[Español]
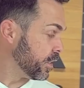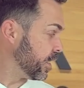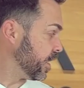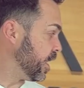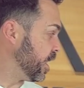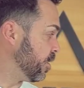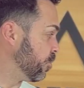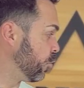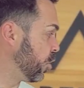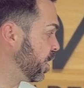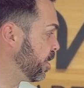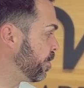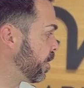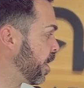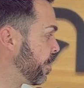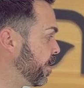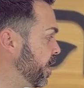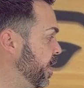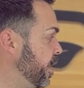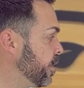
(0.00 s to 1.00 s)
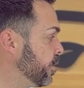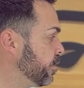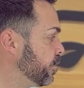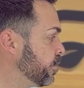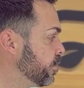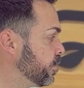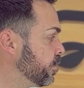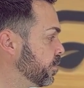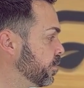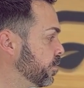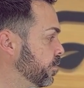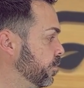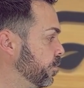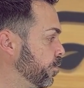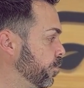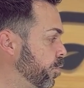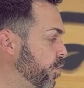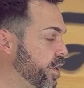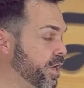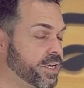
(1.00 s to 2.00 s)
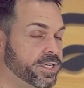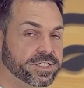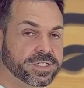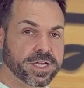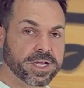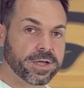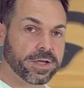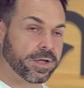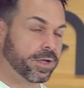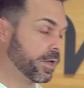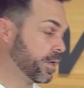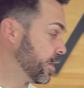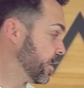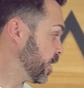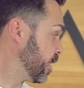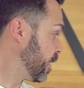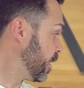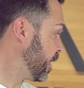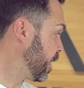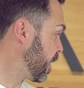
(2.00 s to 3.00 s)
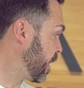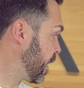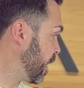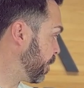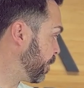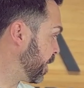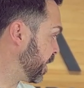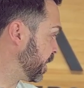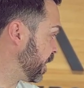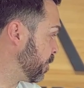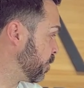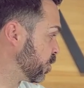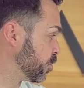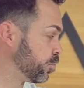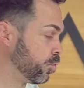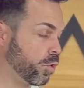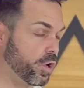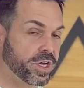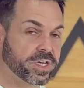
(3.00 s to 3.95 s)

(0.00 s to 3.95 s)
y vuelve a ver, pues repetimos Blue